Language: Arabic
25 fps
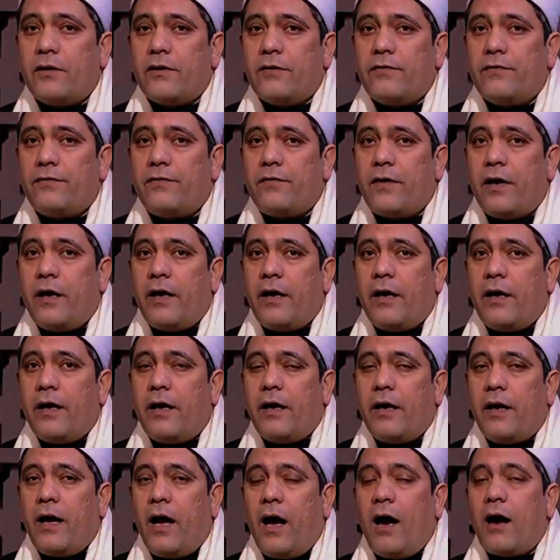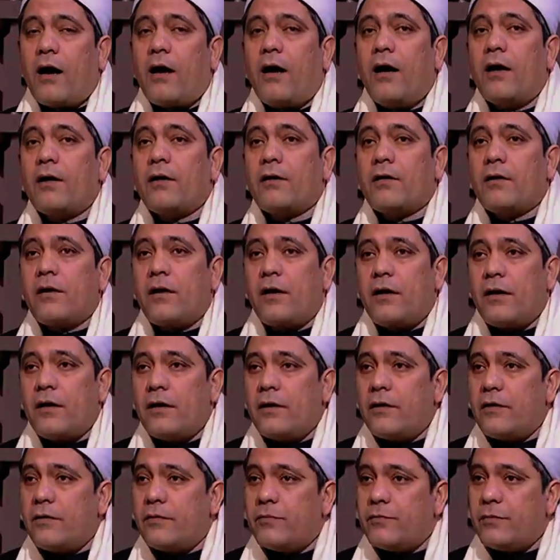فأقر
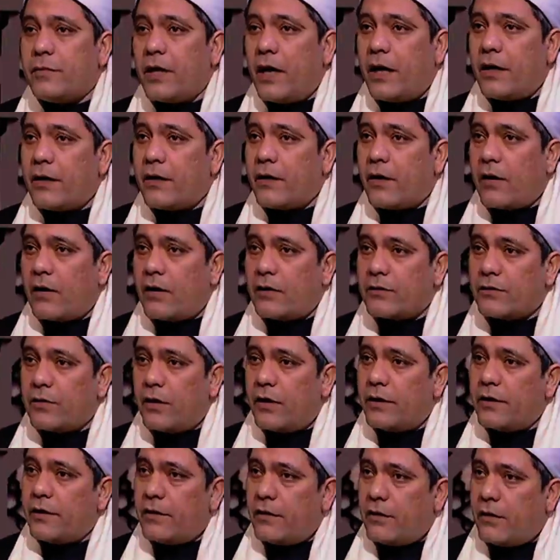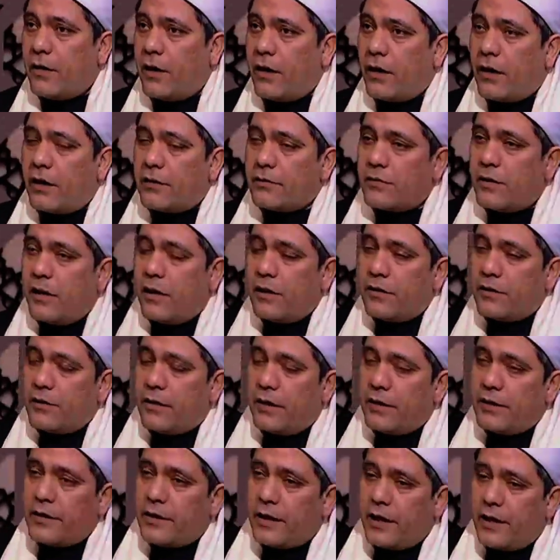بأن قضاء قضاء
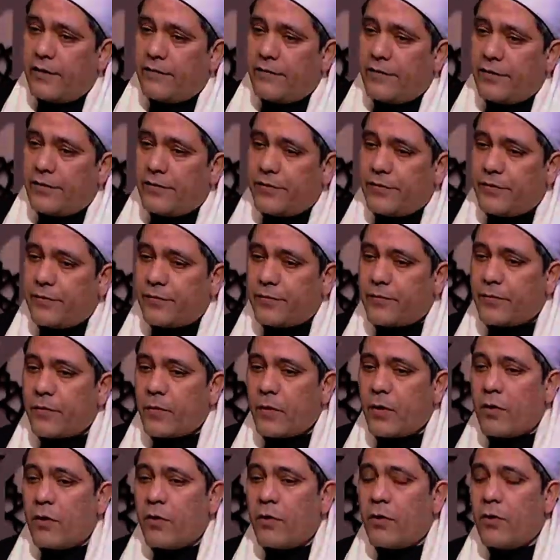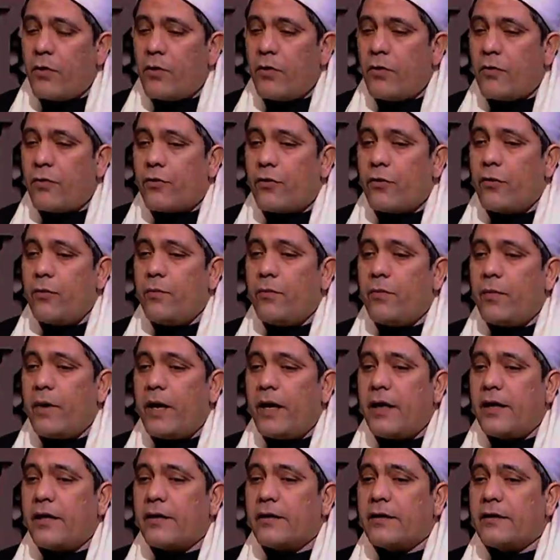الله نافذ ثم
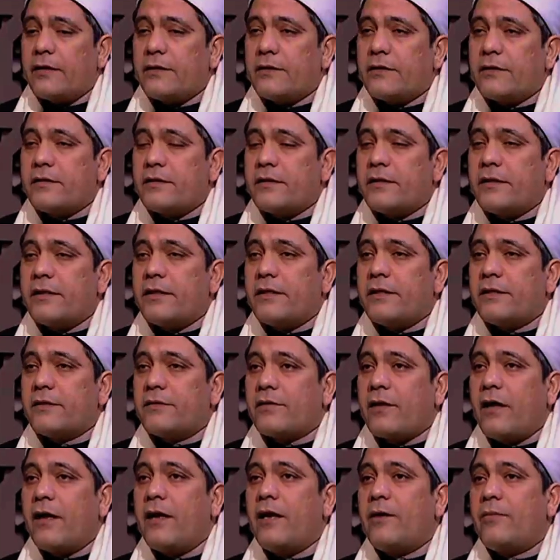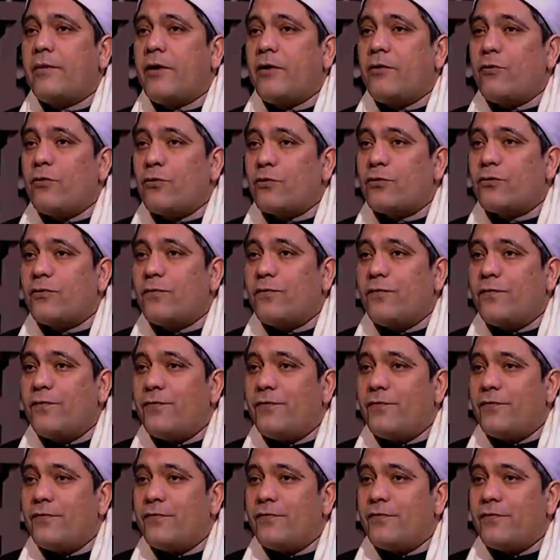طلب
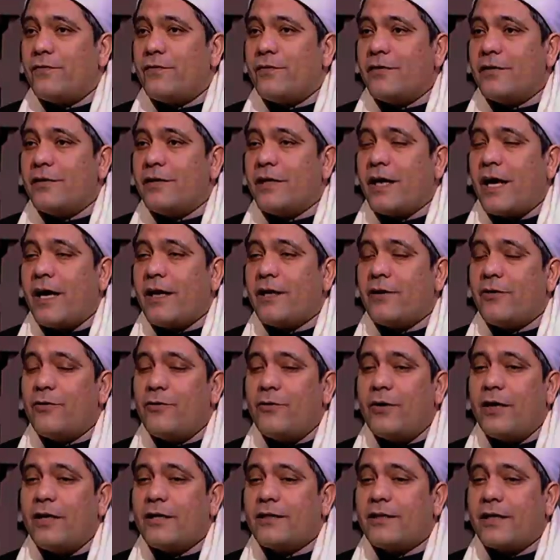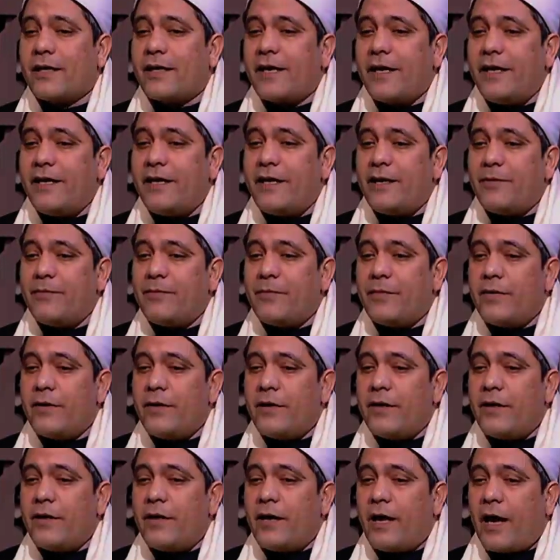اللطف يعني هو يتكلم
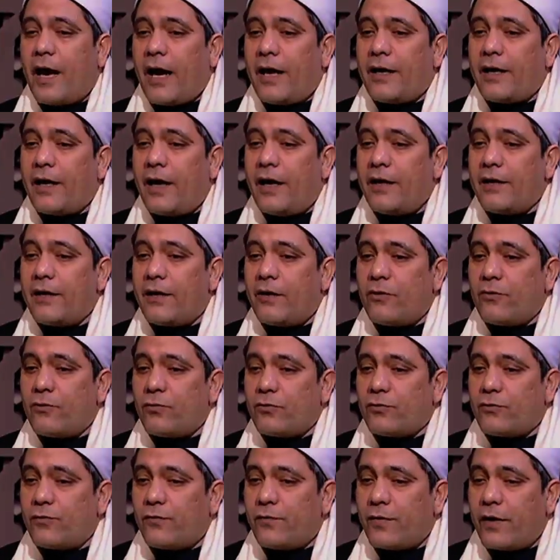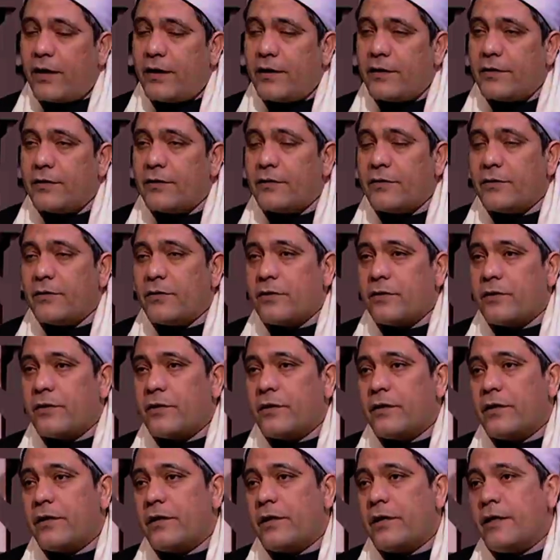عن أن اللطف آه،
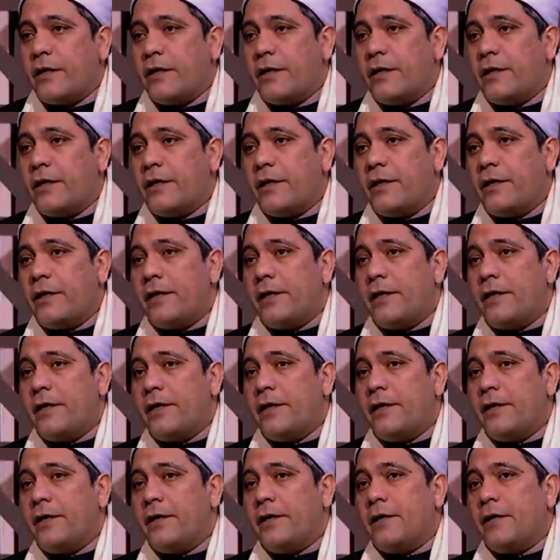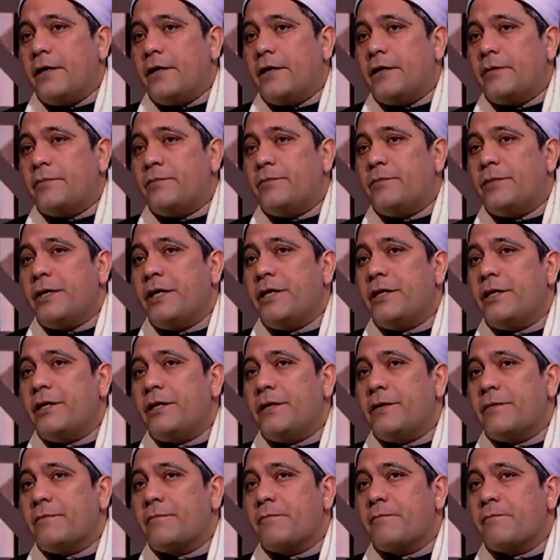آه، من